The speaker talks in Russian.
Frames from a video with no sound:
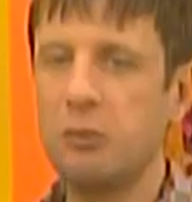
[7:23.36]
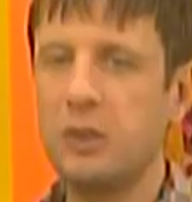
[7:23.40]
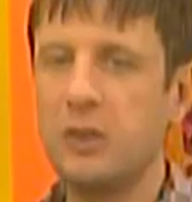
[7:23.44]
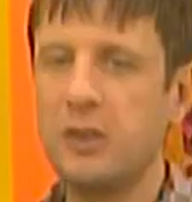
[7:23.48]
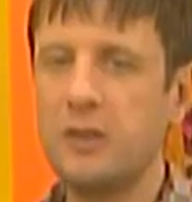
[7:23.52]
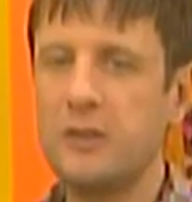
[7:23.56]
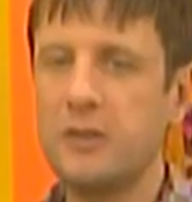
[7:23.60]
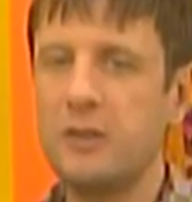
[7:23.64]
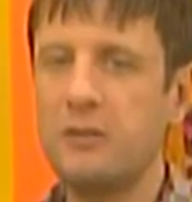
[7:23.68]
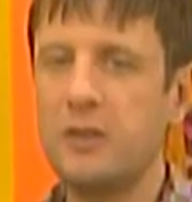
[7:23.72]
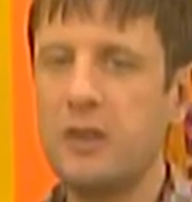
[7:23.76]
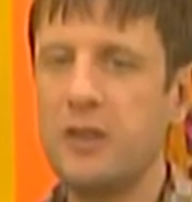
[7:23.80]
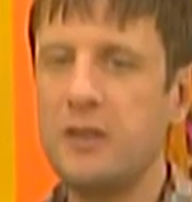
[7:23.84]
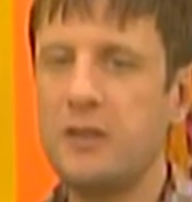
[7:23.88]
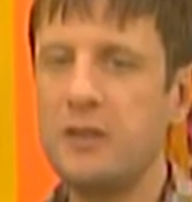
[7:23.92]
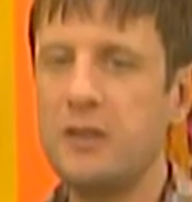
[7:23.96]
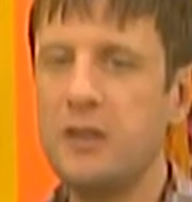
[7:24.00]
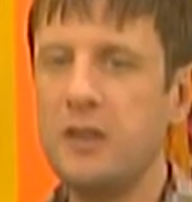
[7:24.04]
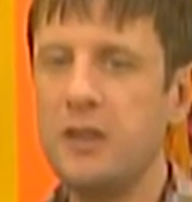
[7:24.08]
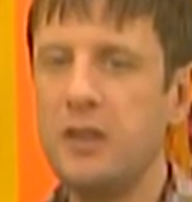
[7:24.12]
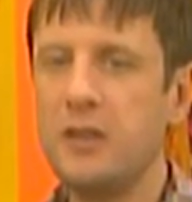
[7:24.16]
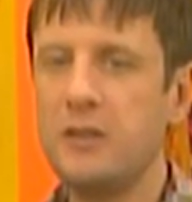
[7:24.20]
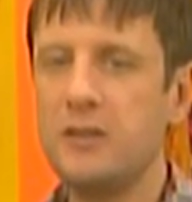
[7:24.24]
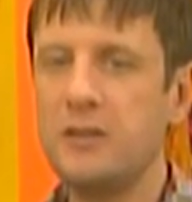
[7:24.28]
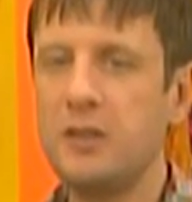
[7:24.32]
эта связь
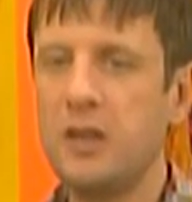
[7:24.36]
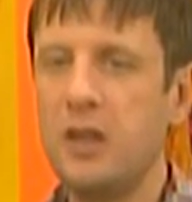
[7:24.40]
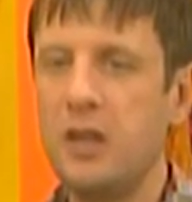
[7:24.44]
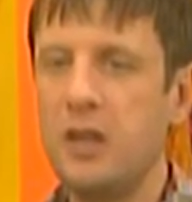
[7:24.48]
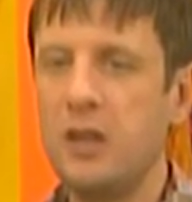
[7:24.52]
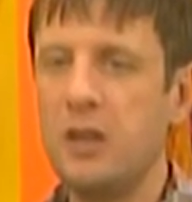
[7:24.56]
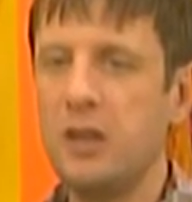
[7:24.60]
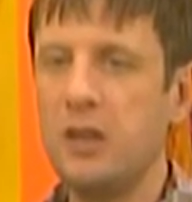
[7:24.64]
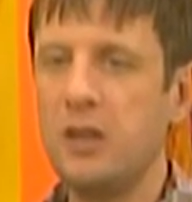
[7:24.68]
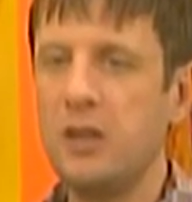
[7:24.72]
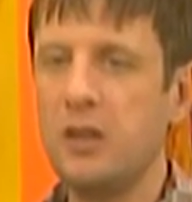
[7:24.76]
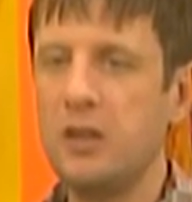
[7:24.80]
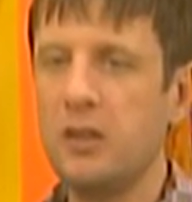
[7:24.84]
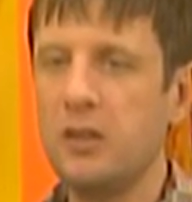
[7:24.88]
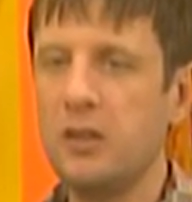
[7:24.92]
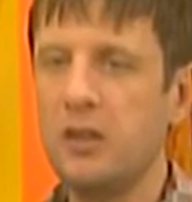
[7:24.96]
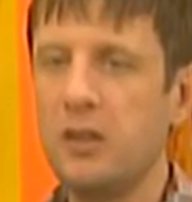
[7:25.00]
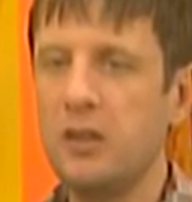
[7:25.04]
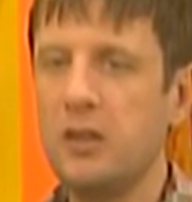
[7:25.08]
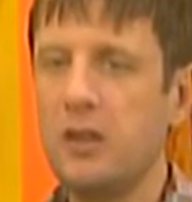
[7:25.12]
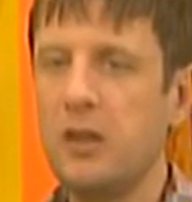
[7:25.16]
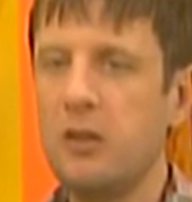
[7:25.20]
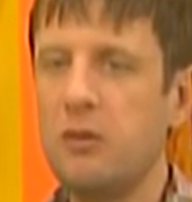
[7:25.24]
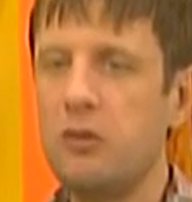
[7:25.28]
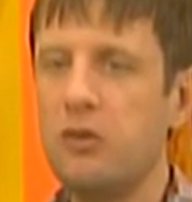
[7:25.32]
есть.
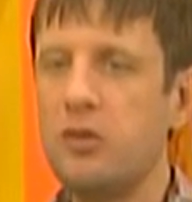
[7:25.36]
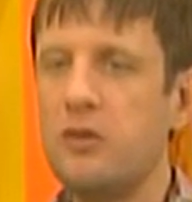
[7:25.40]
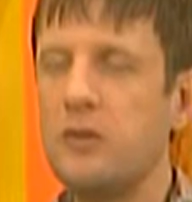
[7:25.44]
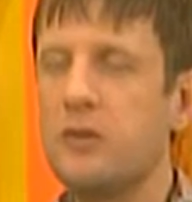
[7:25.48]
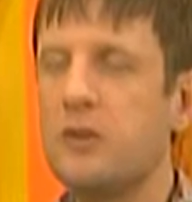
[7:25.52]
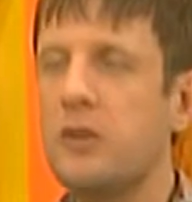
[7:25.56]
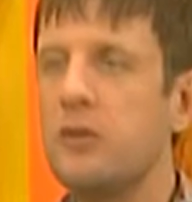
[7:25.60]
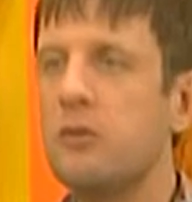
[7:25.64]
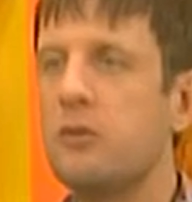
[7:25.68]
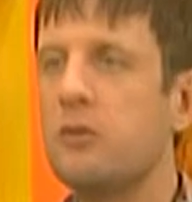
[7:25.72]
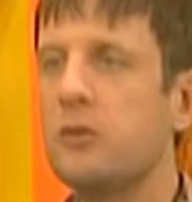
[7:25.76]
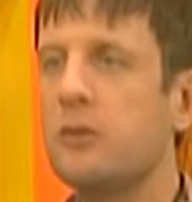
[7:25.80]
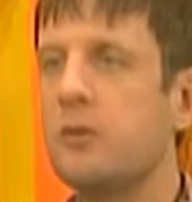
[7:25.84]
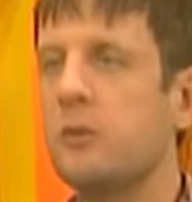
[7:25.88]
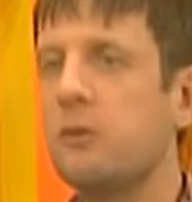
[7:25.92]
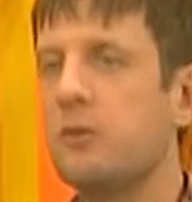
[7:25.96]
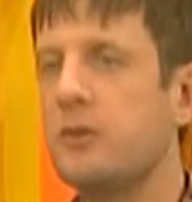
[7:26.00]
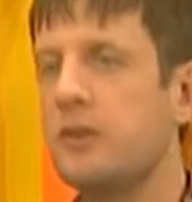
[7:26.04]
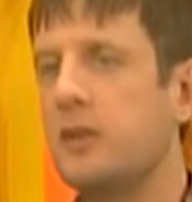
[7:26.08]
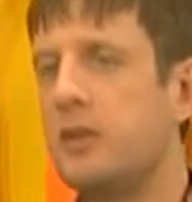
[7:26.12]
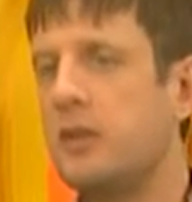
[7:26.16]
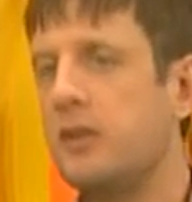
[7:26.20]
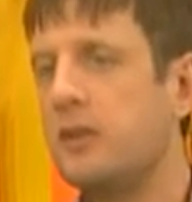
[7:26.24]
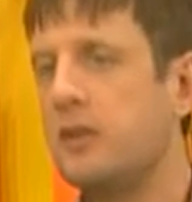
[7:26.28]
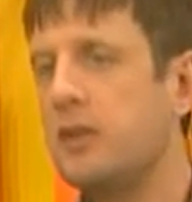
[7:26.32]
Э, я очень ценю
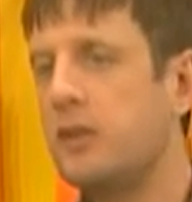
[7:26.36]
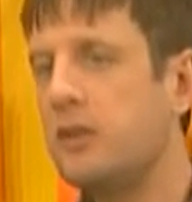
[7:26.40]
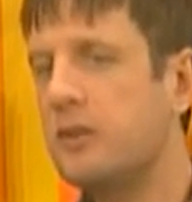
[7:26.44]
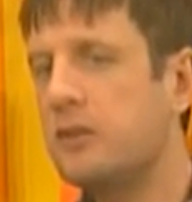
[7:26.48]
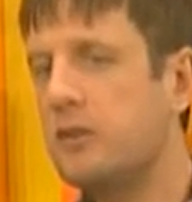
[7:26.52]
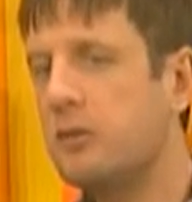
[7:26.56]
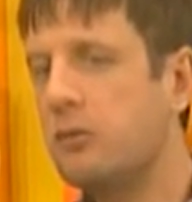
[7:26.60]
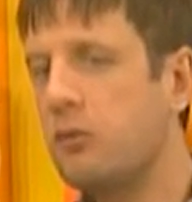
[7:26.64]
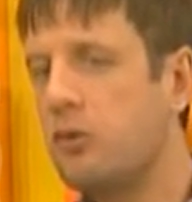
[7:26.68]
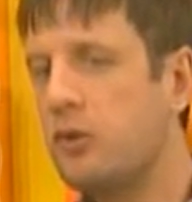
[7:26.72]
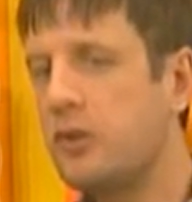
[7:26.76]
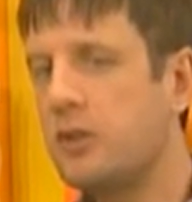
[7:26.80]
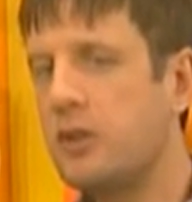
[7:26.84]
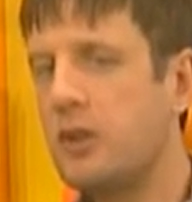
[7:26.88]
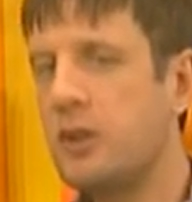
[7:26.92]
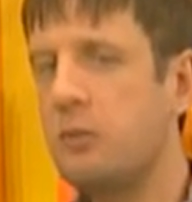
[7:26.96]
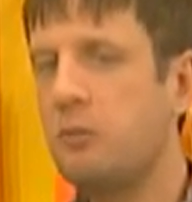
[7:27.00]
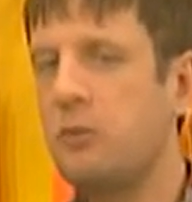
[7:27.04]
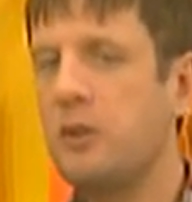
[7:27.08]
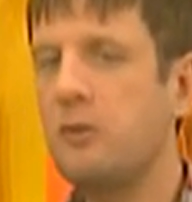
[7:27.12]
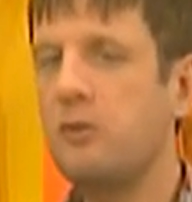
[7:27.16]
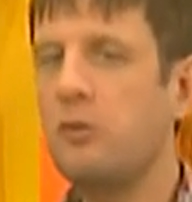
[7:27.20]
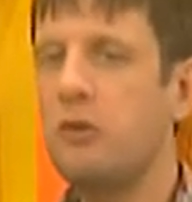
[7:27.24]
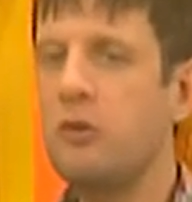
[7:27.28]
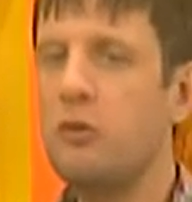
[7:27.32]
своего зрителя и слушателя,
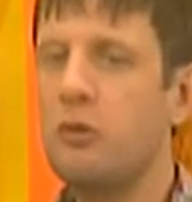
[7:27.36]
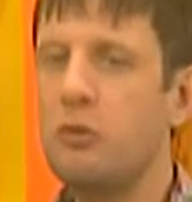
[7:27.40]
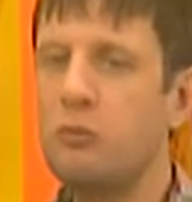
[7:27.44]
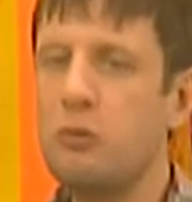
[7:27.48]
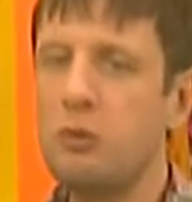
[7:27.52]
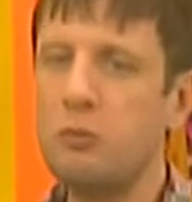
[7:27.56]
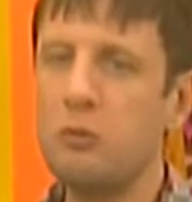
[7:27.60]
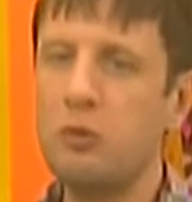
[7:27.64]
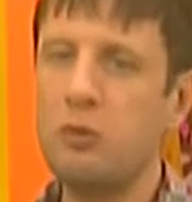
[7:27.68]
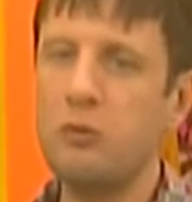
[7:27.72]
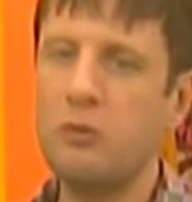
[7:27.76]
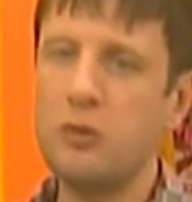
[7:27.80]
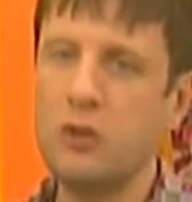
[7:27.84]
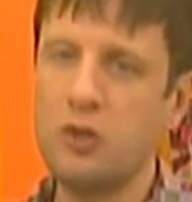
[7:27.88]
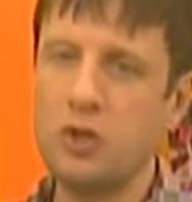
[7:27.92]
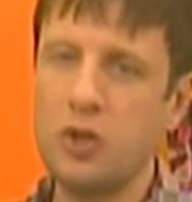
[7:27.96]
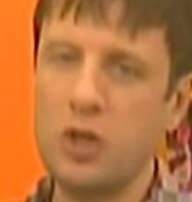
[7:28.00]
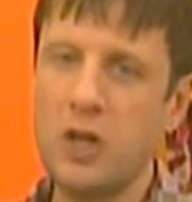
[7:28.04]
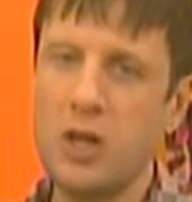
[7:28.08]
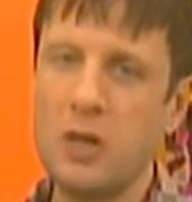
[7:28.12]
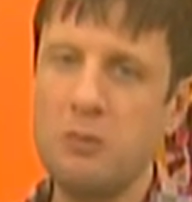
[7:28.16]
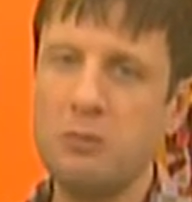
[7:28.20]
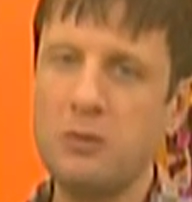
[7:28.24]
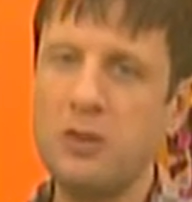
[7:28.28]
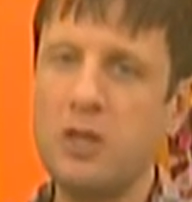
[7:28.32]
мы его любим,
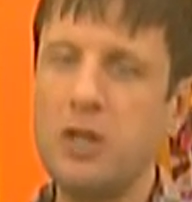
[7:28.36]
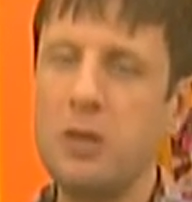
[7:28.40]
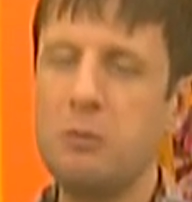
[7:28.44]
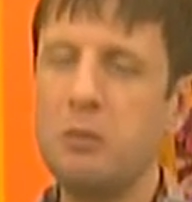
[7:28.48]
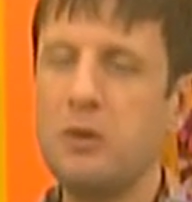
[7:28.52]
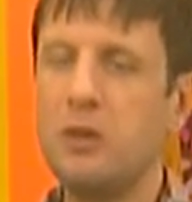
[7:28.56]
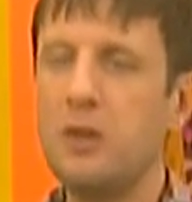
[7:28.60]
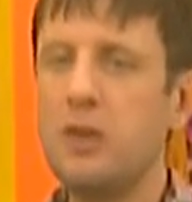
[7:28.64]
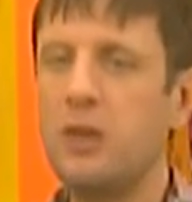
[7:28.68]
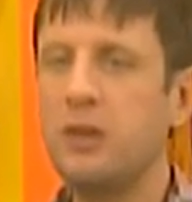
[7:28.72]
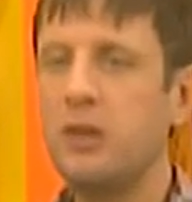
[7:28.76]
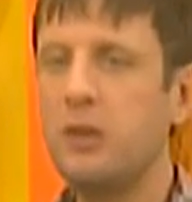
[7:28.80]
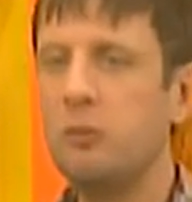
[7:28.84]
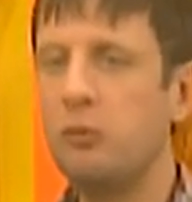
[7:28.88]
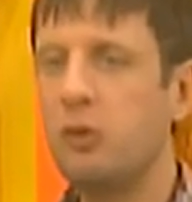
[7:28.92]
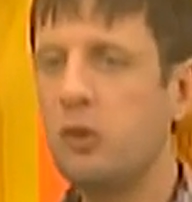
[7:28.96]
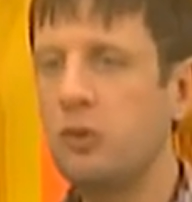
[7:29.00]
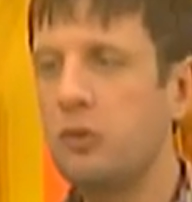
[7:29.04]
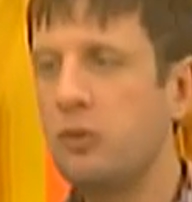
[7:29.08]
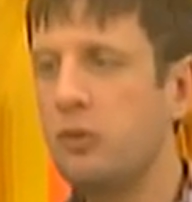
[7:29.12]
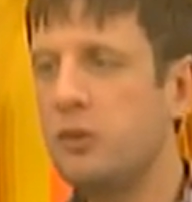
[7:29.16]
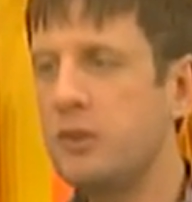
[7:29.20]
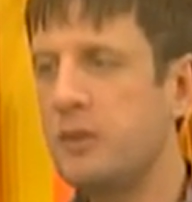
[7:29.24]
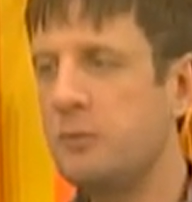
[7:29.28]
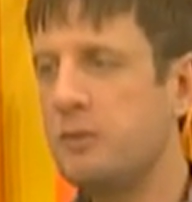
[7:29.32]
уважаем, трепетно к нему
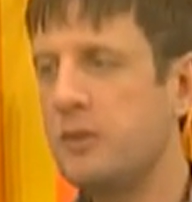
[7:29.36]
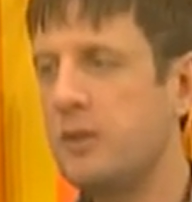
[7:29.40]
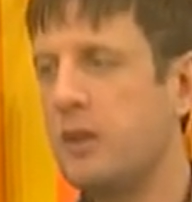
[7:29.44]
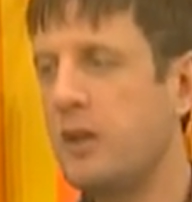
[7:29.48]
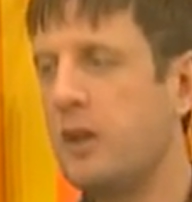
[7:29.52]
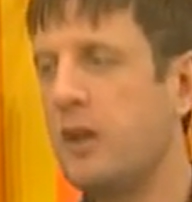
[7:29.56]
относимся.